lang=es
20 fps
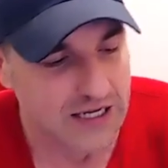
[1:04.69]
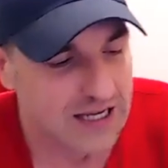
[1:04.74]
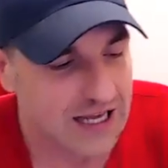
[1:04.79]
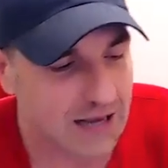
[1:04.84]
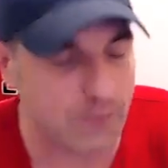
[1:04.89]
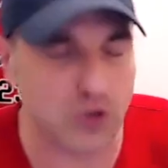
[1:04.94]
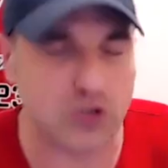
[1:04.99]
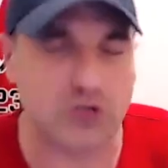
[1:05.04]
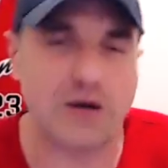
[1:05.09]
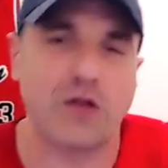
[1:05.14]

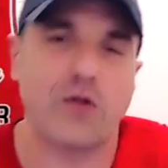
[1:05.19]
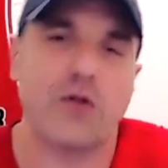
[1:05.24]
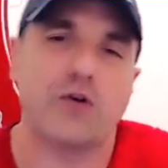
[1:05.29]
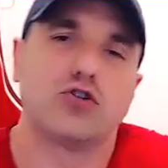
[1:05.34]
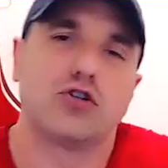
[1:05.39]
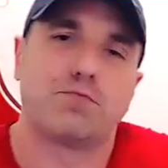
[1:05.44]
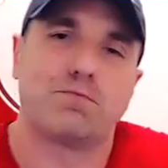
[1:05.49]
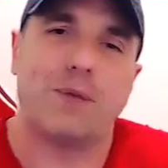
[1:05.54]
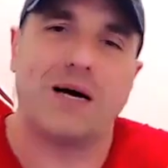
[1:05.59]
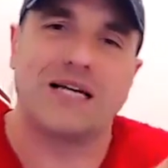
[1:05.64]
Hemos hablado de
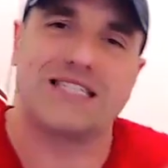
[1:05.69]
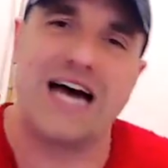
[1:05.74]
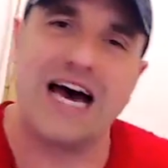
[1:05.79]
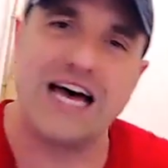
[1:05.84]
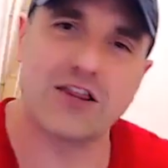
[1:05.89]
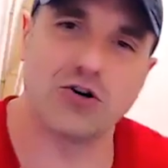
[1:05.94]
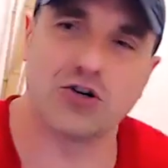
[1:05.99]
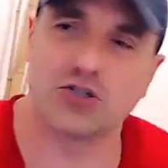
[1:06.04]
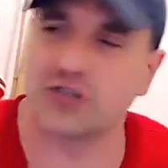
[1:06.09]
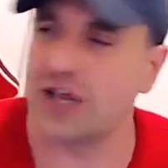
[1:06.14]
sus
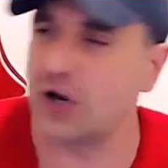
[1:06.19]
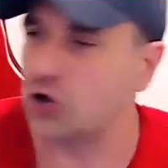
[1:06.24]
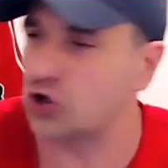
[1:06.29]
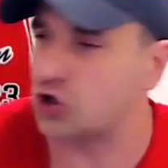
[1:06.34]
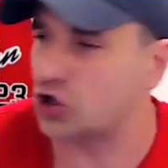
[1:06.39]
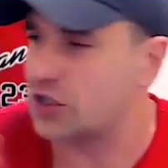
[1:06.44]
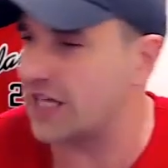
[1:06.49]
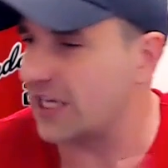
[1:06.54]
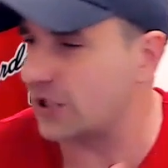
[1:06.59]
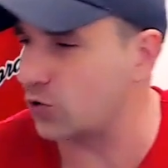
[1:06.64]
pasados, de
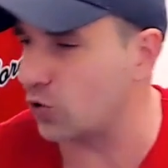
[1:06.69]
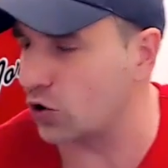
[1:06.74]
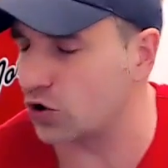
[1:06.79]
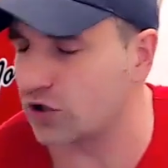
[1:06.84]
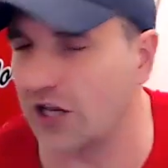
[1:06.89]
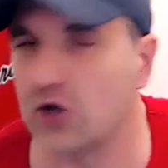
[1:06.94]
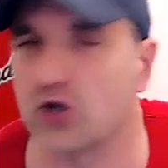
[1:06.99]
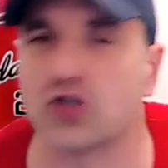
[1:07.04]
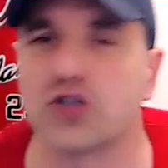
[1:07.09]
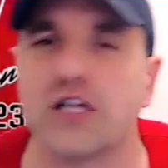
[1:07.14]
los títulos,
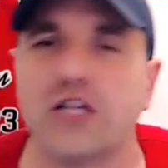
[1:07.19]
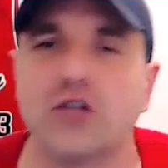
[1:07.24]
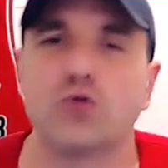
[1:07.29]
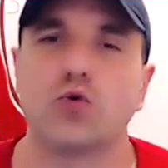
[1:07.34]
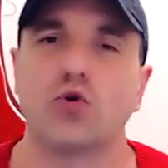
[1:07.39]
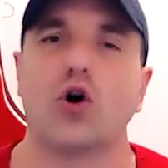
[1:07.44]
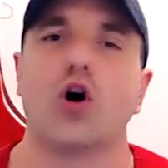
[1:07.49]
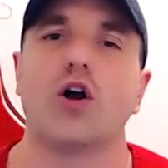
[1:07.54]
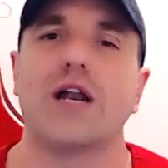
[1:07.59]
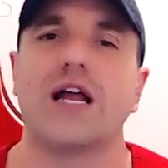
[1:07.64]
de los
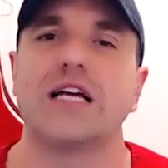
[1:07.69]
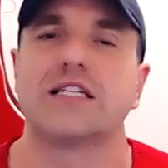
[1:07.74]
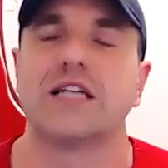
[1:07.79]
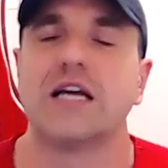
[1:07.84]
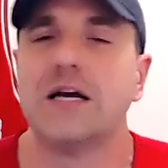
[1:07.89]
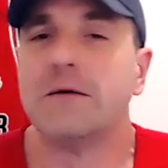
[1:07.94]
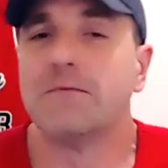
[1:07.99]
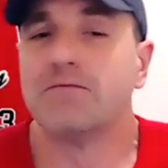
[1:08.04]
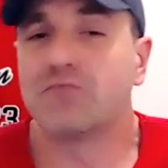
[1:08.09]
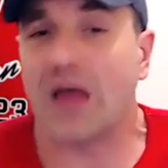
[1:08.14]

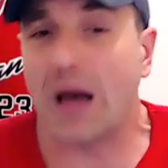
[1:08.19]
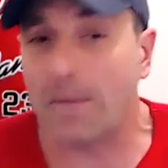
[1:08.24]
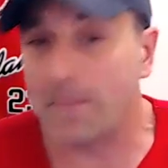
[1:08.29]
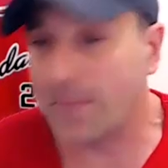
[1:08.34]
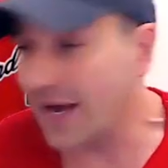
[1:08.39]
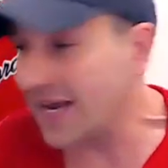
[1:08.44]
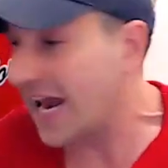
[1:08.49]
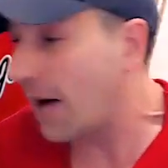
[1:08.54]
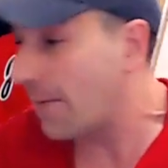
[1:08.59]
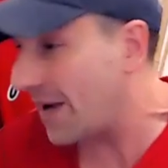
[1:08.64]
cinturones.
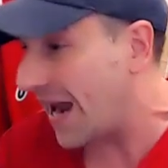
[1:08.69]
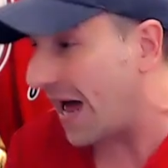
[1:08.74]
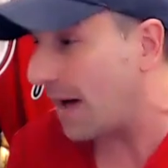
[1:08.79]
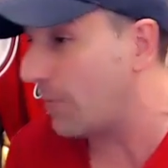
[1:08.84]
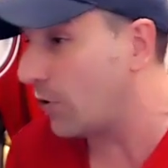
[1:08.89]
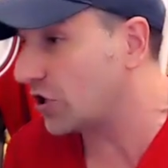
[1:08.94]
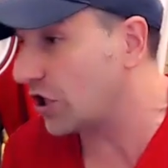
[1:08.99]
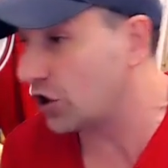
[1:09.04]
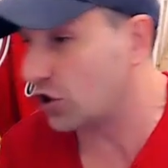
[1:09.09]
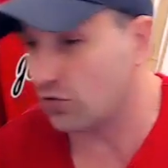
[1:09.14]
También
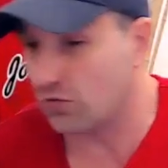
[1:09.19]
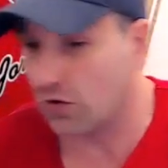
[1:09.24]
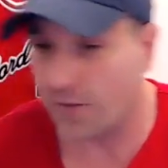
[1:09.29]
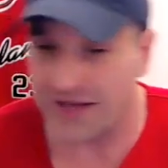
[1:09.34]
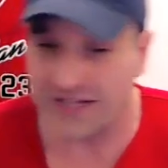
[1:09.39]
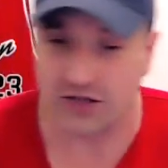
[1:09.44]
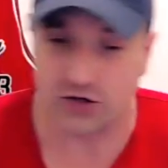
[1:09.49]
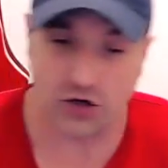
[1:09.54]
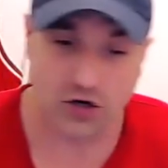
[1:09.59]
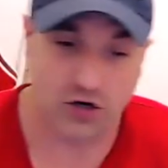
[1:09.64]
hablamos en su
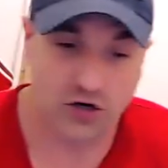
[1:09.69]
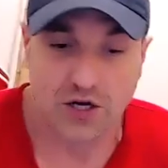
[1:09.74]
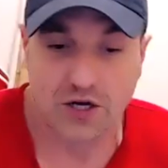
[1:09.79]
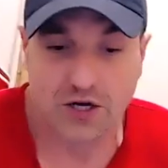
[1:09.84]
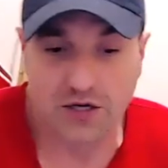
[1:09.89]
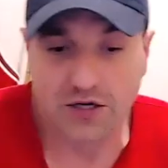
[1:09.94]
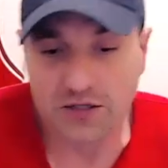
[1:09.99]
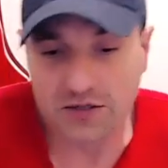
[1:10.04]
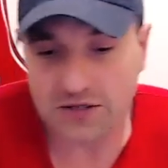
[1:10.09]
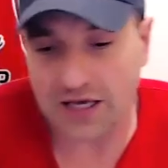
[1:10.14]
momento
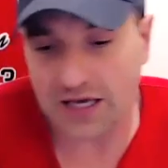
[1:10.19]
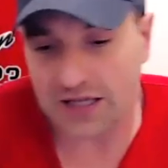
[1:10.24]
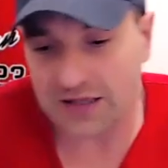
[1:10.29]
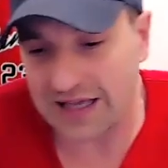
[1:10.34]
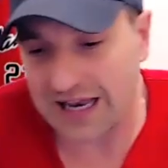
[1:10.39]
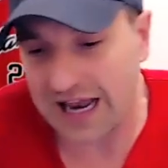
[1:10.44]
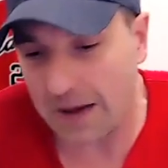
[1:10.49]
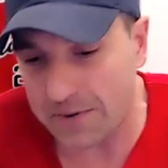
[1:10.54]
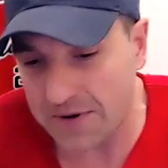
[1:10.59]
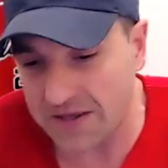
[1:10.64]
de,
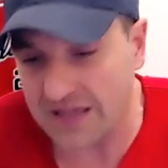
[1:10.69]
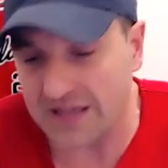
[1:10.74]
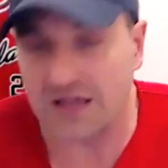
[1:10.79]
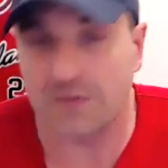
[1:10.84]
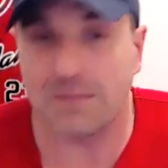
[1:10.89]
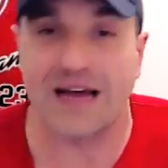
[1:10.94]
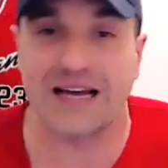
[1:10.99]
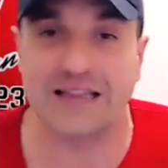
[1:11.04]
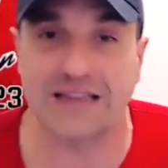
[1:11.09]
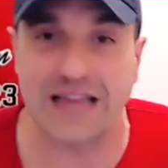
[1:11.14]
de la vida de
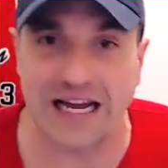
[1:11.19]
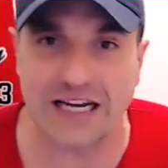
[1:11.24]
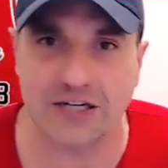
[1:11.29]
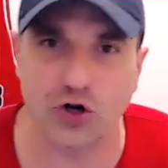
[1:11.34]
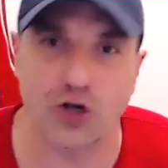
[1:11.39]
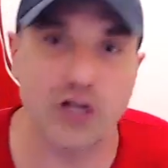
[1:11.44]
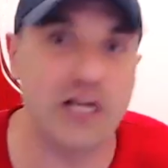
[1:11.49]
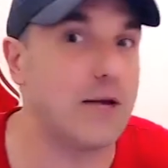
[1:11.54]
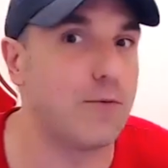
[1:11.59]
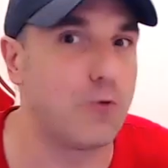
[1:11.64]
Mike
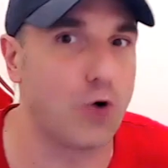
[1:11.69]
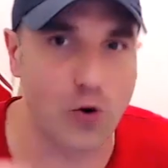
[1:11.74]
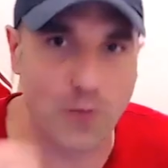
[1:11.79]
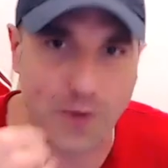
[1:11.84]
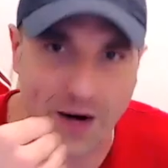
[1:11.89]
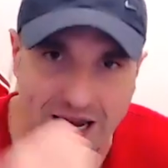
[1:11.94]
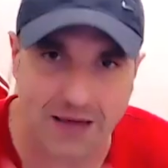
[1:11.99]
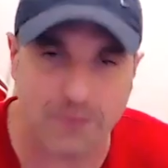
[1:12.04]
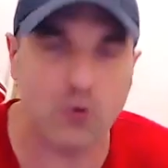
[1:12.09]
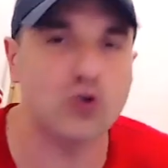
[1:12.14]
Tyson y
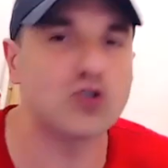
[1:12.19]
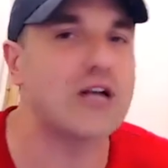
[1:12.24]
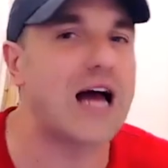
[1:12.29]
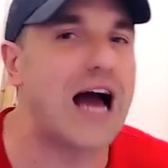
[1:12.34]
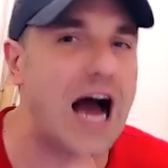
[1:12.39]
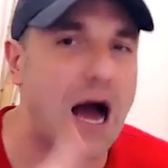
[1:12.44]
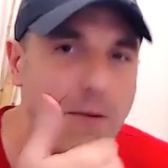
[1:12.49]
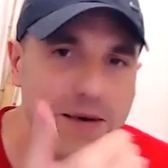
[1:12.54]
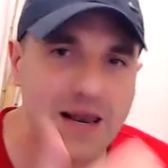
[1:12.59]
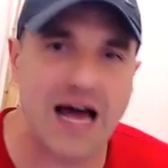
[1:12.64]
volveremos
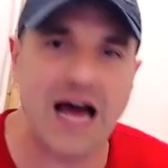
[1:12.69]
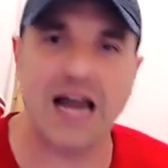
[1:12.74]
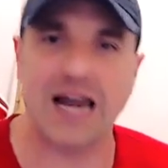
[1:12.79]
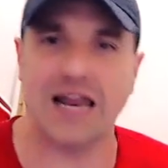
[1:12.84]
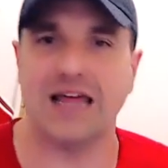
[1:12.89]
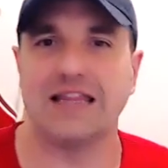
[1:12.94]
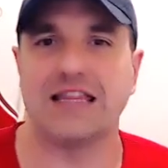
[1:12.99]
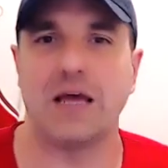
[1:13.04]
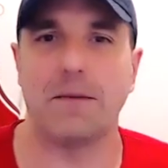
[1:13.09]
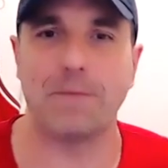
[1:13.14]
a
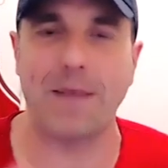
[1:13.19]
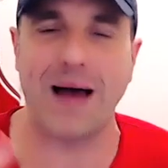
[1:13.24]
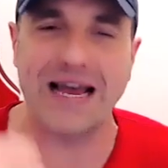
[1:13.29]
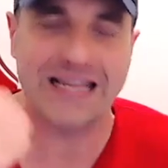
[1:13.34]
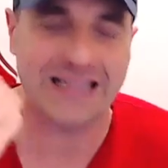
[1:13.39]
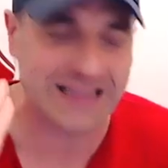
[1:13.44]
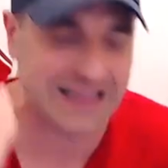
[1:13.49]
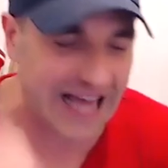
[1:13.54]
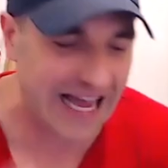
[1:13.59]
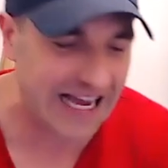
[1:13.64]
hablar de
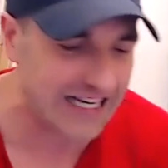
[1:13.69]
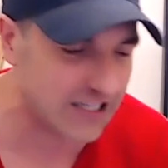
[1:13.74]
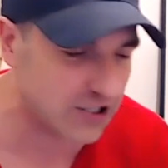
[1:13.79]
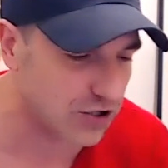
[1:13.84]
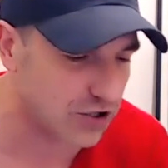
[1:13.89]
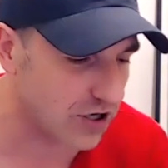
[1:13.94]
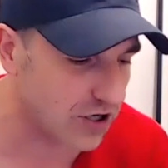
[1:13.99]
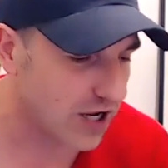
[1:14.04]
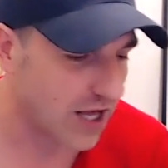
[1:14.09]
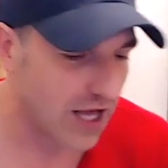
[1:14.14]
Mike
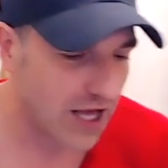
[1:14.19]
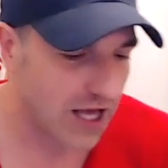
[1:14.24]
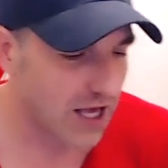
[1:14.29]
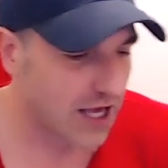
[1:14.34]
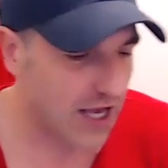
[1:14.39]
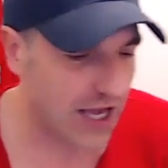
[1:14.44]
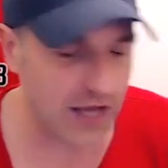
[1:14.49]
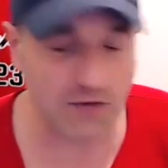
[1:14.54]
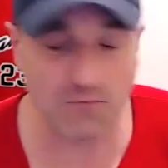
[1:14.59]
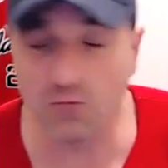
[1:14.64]
Tyson
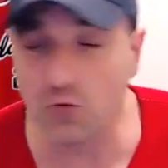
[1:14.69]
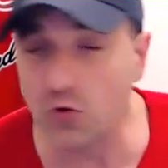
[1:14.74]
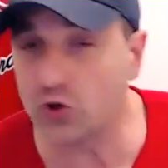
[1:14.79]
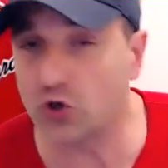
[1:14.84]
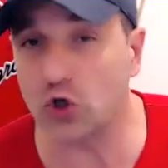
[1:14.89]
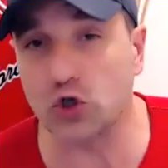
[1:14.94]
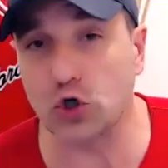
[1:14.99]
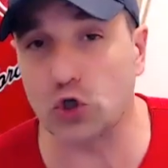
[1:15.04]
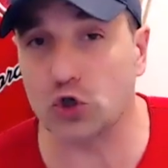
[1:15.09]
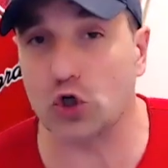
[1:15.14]
en
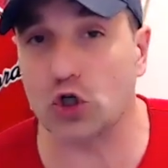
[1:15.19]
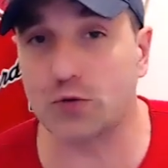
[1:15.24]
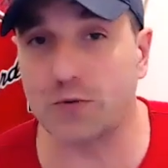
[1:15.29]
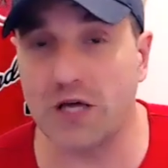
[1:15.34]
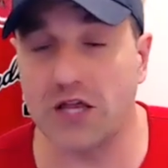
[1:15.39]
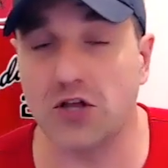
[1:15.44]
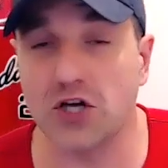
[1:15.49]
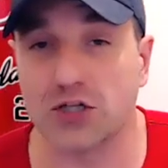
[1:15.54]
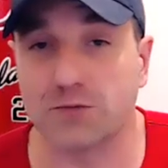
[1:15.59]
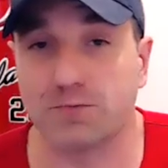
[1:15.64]
muchos otros
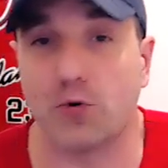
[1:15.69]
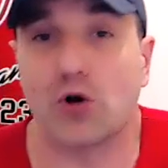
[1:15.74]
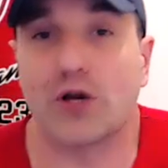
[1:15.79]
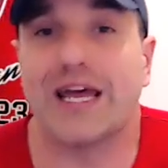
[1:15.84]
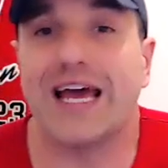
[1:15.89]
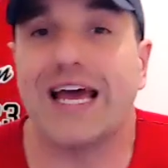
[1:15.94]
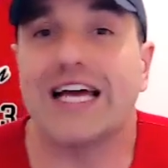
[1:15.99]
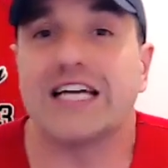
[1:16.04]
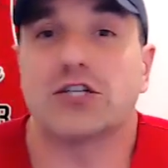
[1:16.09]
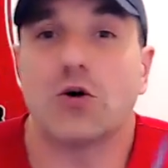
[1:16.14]
vídeos
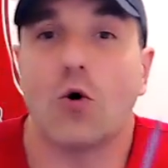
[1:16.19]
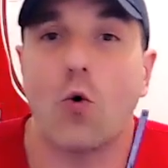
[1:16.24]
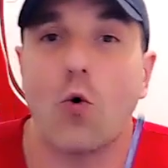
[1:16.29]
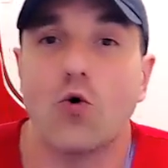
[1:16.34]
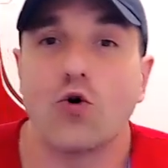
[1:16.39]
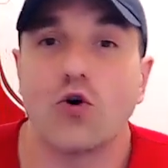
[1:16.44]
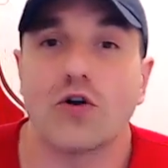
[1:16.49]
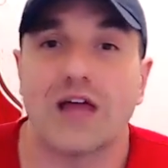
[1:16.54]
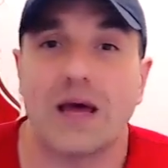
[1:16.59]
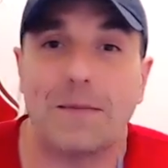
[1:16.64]
porque es
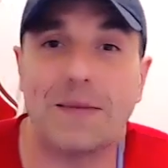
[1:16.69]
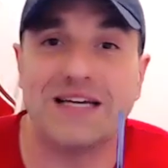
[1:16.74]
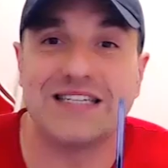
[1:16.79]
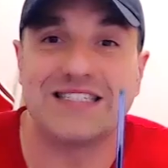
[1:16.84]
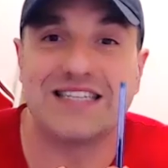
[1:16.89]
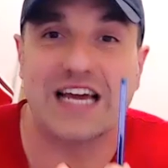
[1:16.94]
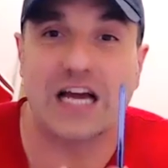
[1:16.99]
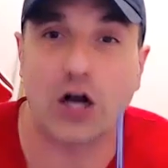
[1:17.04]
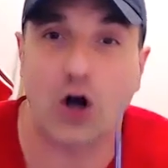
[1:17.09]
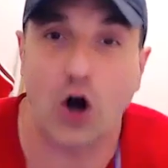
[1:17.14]
uno de
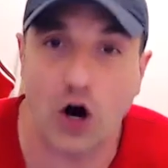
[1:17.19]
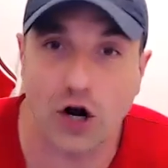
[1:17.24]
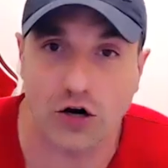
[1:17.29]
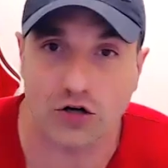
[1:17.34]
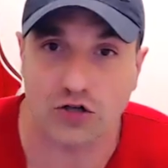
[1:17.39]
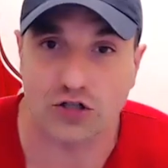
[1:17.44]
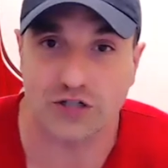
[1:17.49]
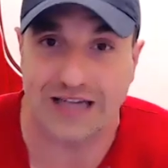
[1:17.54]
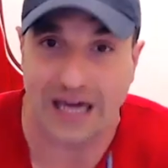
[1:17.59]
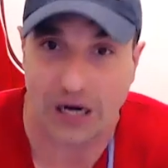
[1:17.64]
mis
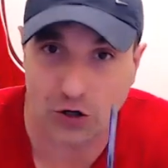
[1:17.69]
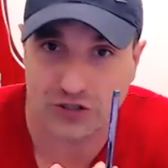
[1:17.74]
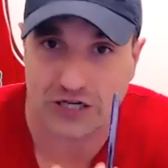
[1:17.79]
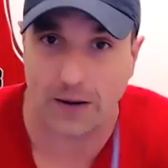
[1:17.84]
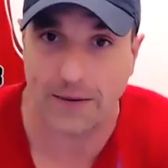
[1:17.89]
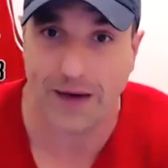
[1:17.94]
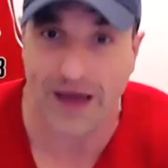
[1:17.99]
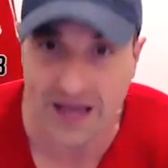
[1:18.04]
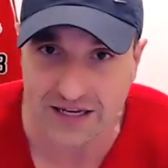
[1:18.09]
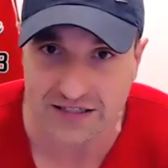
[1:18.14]
iconos, ya lo
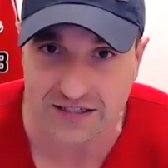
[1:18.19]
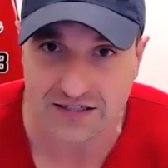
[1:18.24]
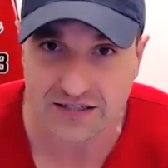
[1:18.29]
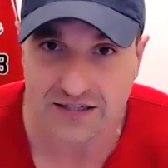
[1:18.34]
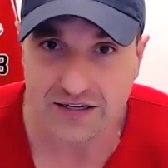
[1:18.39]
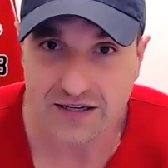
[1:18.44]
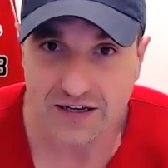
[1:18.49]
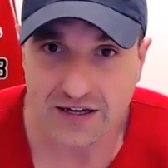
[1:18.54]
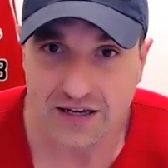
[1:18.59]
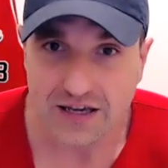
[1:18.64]
sabéis.